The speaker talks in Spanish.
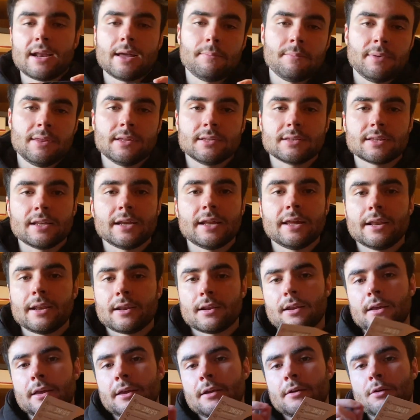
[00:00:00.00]
En vez de tener
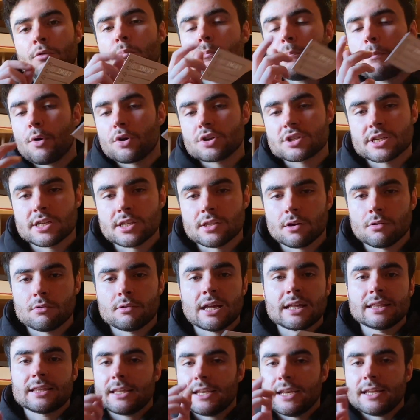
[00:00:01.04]
eh, un posit o
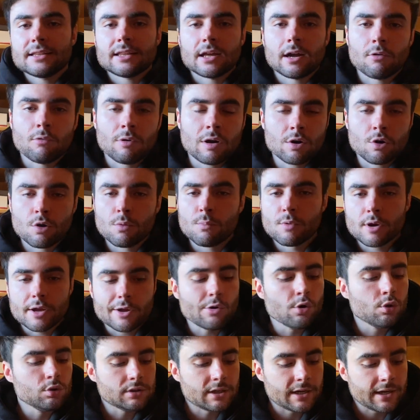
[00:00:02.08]
una tirita o algo muy
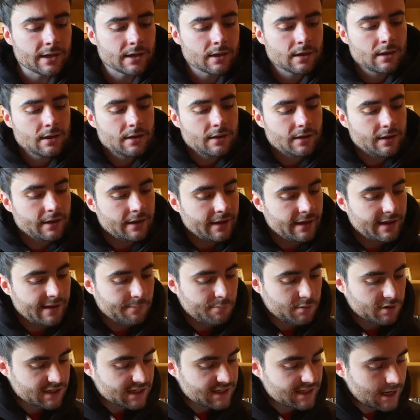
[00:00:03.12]
cutre,
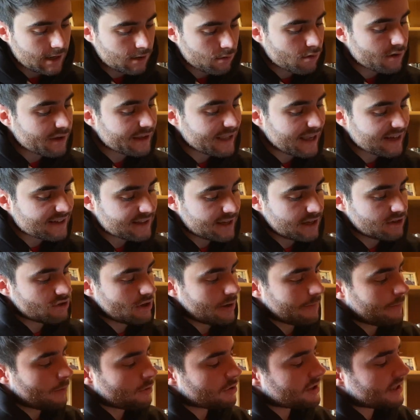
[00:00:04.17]
pues es algo que ya está hecho a
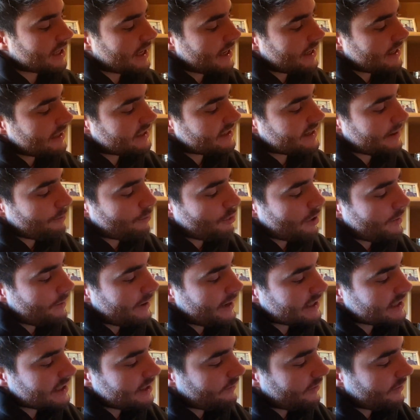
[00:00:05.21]
posta y se mueve así.